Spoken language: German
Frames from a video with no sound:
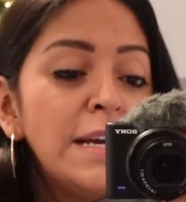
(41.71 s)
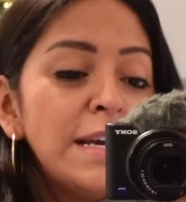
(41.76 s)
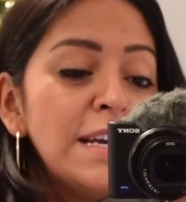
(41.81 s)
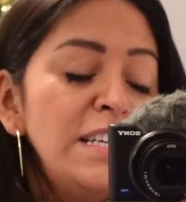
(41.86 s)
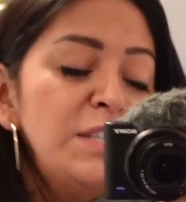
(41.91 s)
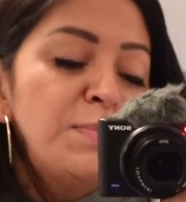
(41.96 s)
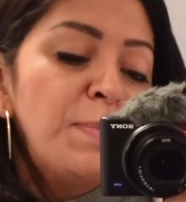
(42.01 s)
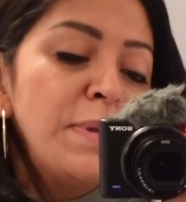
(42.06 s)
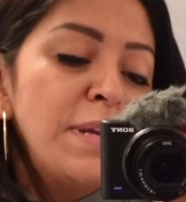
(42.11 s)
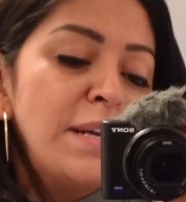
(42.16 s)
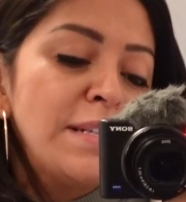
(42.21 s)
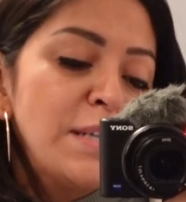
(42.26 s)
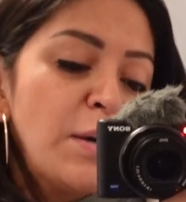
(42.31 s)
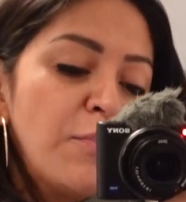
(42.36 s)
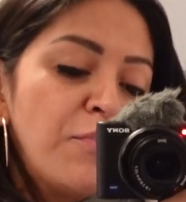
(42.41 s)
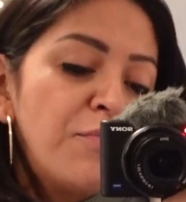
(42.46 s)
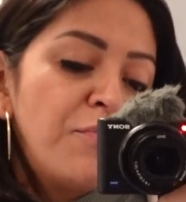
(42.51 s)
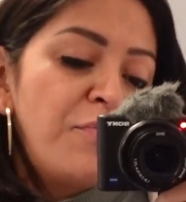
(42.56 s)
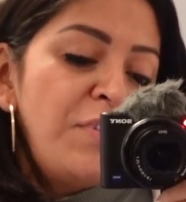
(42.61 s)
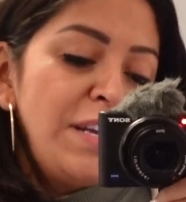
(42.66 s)
Ich bin jetzt
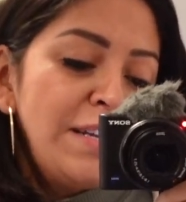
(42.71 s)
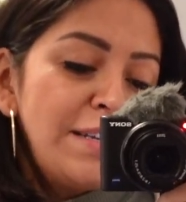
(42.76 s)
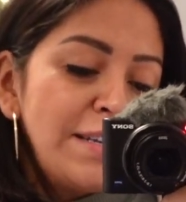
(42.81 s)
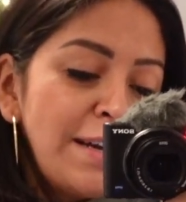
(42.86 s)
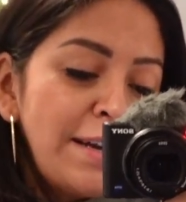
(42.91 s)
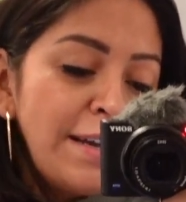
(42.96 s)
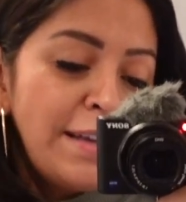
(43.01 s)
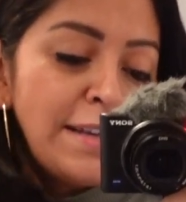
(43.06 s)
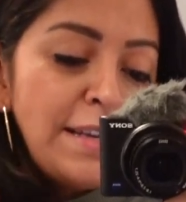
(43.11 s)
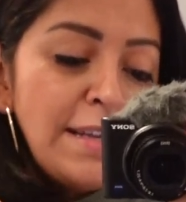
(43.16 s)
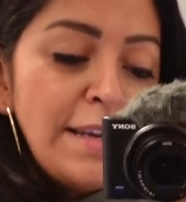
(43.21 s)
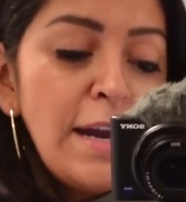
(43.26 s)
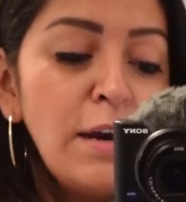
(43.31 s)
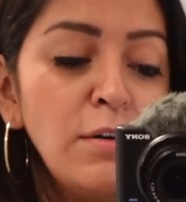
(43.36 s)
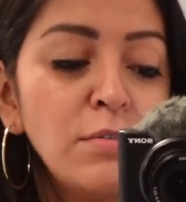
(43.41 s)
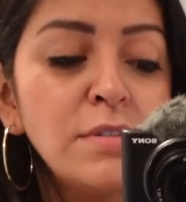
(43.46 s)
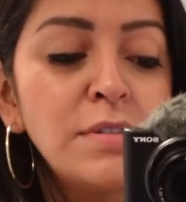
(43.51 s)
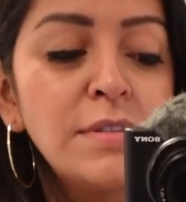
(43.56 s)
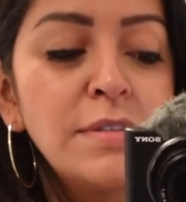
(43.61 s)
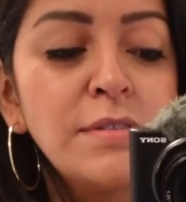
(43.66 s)
auf dem Weg nach
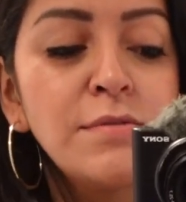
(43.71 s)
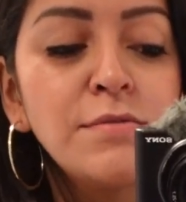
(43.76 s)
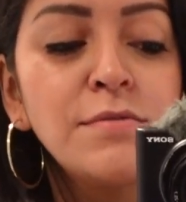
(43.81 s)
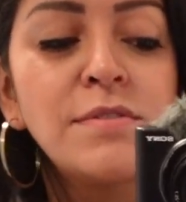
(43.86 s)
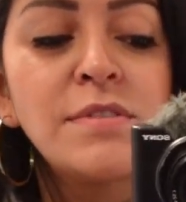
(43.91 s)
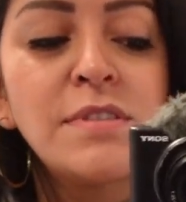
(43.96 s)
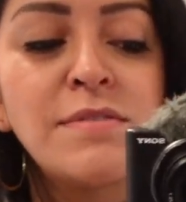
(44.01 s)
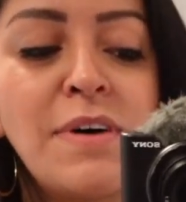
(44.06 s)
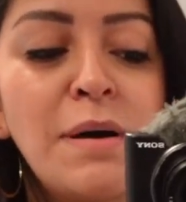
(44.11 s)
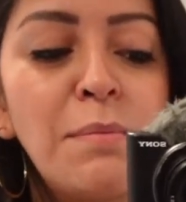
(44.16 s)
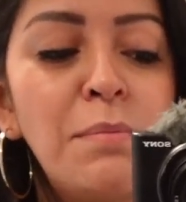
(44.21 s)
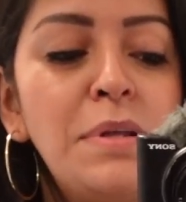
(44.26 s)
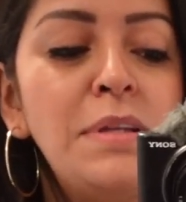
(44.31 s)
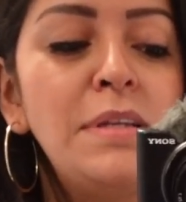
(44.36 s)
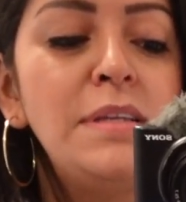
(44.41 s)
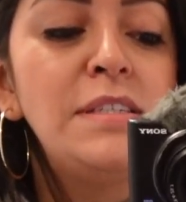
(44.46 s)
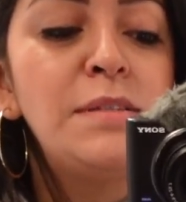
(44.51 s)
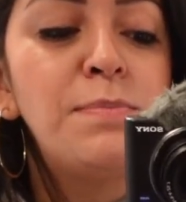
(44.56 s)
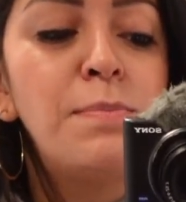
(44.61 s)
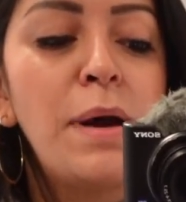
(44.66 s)
Recklinghausen und zwar bin
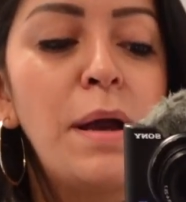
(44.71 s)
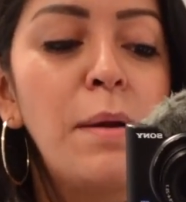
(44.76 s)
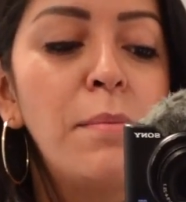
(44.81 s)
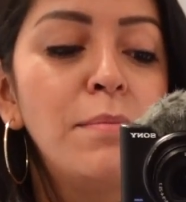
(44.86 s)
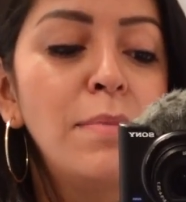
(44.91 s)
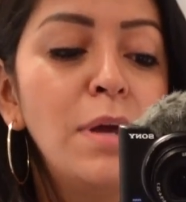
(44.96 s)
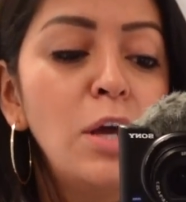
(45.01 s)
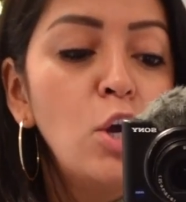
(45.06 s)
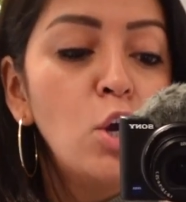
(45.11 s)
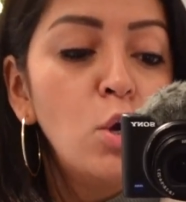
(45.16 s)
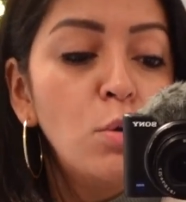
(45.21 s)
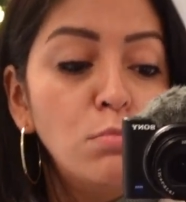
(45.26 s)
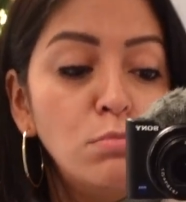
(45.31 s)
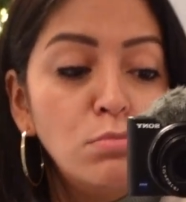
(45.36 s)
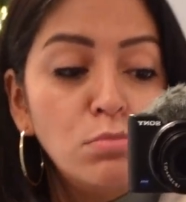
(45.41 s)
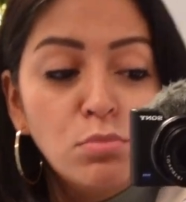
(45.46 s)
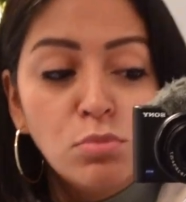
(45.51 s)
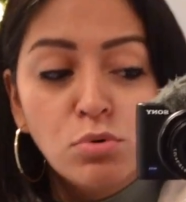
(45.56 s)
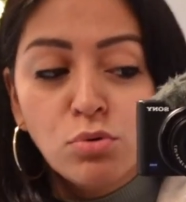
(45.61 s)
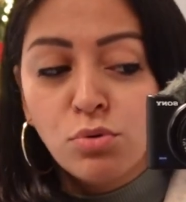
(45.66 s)
ich beim
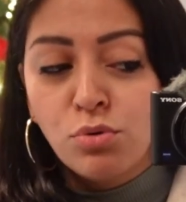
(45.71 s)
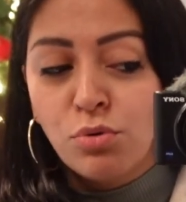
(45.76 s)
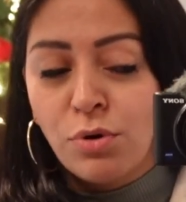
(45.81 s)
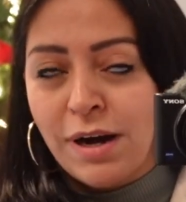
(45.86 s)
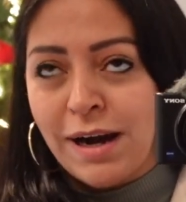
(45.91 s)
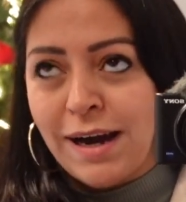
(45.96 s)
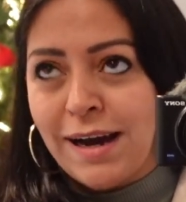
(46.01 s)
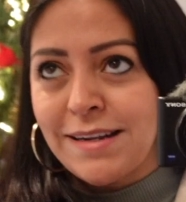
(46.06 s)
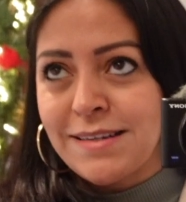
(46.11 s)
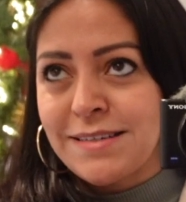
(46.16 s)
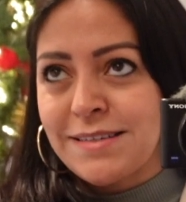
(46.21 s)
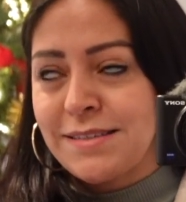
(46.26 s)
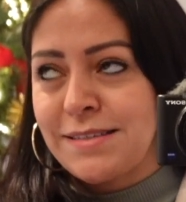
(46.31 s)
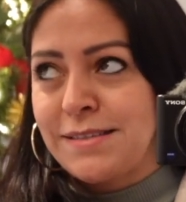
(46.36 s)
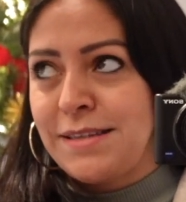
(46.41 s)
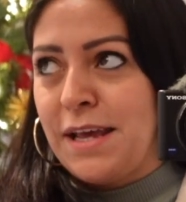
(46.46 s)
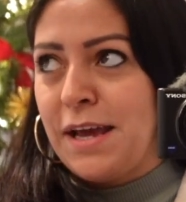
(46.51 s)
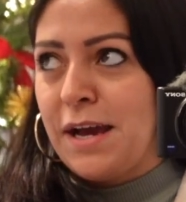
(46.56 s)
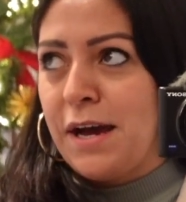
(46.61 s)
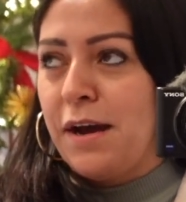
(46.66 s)

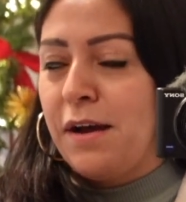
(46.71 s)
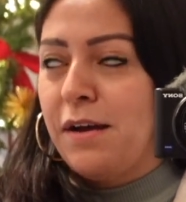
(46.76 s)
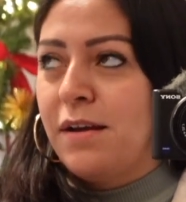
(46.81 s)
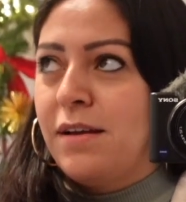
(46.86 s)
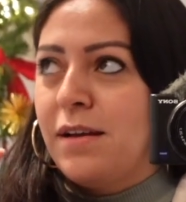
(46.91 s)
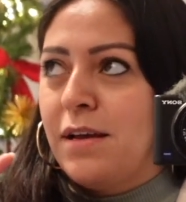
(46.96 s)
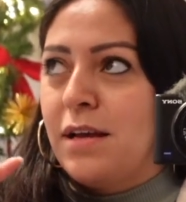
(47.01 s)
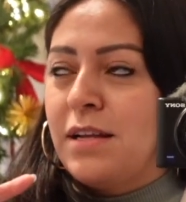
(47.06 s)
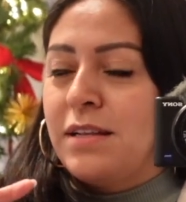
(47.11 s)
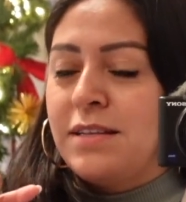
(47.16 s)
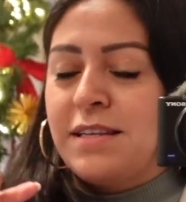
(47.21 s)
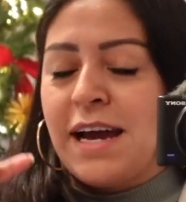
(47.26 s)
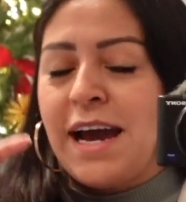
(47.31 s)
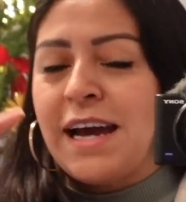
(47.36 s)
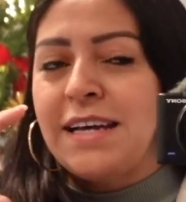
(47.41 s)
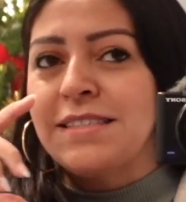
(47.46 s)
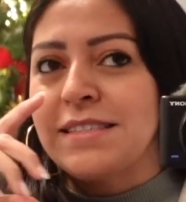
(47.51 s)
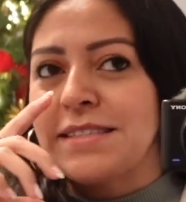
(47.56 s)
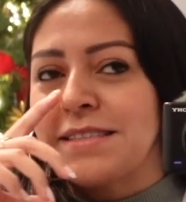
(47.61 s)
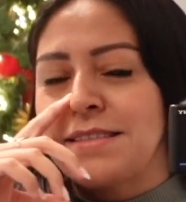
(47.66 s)
Murat, der, der,
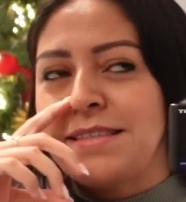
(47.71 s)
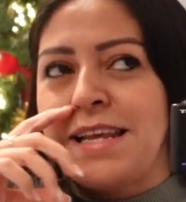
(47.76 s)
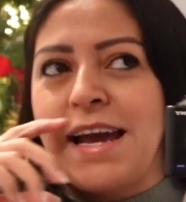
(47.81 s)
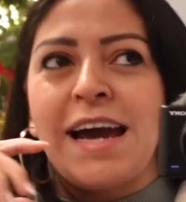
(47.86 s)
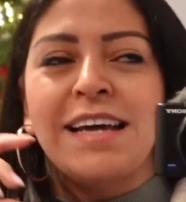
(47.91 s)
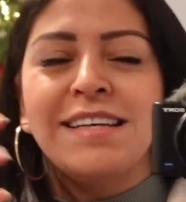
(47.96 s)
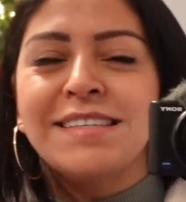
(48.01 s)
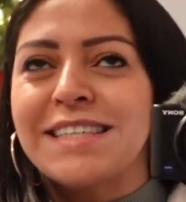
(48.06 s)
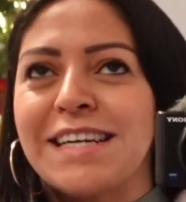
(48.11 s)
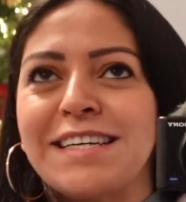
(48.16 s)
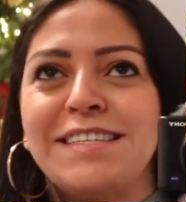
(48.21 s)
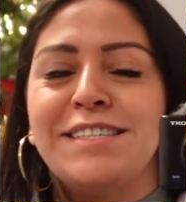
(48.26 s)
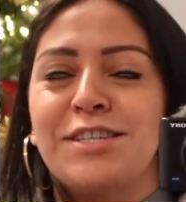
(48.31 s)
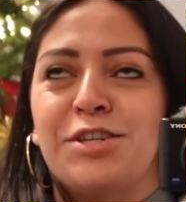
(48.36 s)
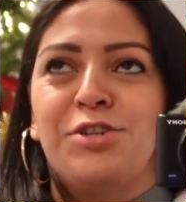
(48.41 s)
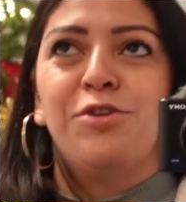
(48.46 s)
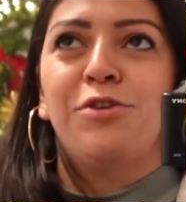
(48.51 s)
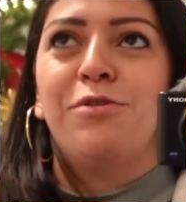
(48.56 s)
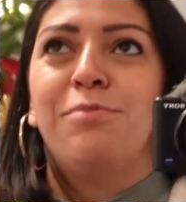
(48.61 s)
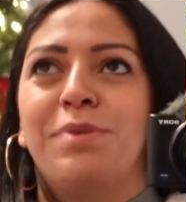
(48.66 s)
heißt, der heißt gar
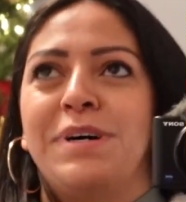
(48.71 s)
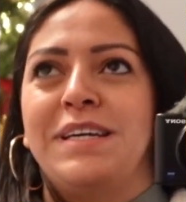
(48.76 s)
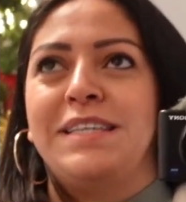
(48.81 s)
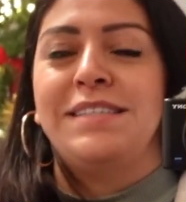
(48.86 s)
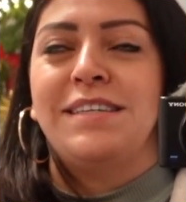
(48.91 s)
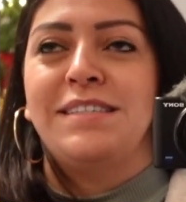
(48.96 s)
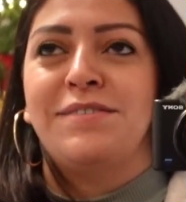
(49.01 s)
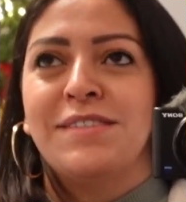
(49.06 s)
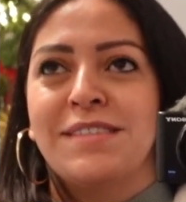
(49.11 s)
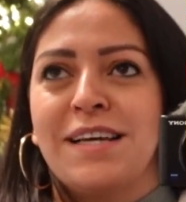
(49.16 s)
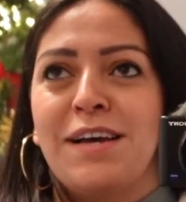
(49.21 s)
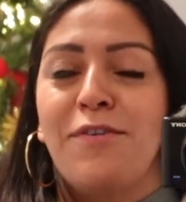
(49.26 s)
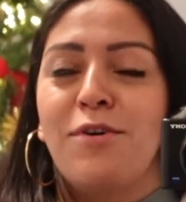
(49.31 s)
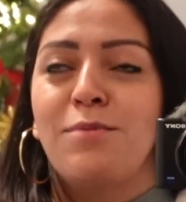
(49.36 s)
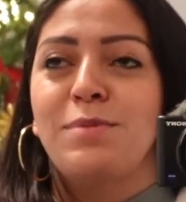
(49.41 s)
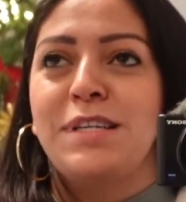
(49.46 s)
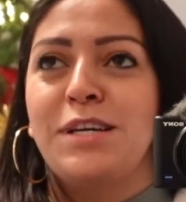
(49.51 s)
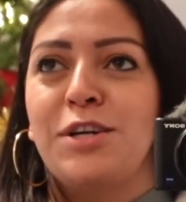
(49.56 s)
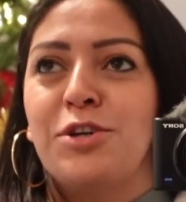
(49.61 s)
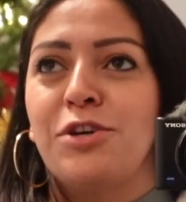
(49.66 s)
nicht Knochenbrecher. Ich weiß gar nicht,
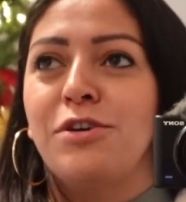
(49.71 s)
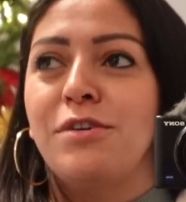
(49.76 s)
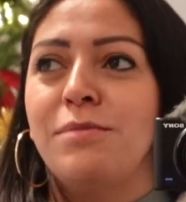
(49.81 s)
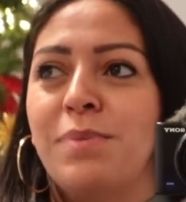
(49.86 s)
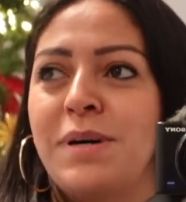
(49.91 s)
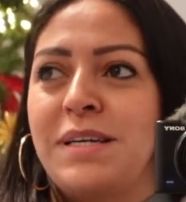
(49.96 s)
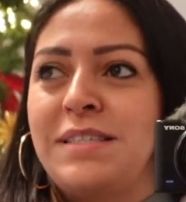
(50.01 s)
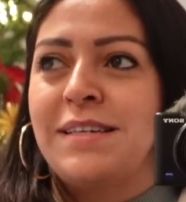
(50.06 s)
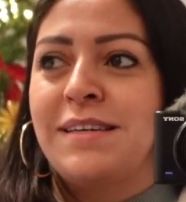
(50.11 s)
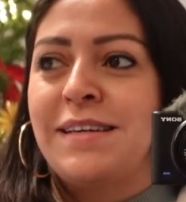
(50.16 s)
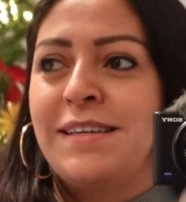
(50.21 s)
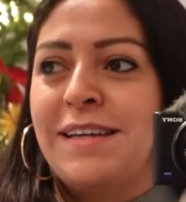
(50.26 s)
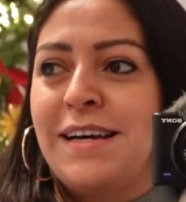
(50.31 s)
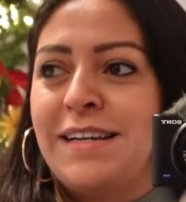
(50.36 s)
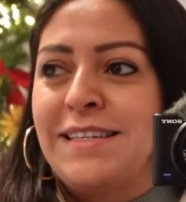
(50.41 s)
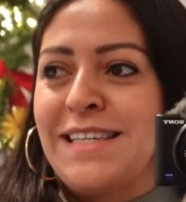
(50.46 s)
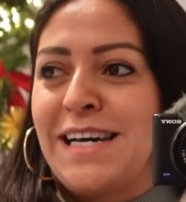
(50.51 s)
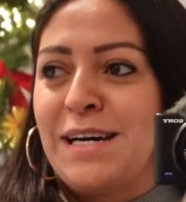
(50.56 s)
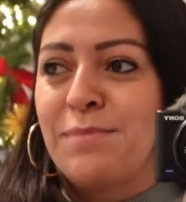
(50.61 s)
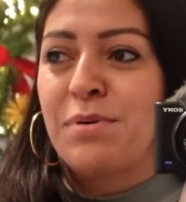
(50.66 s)
warum ich ihn Knochenbrecher
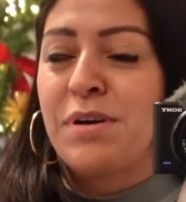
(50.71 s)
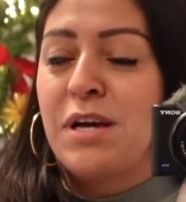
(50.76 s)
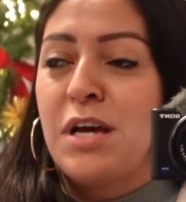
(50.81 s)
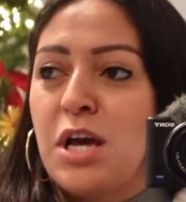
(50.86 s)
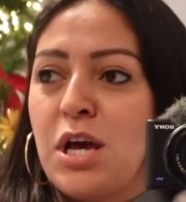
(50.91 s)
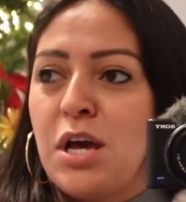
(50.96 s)
genannt habe.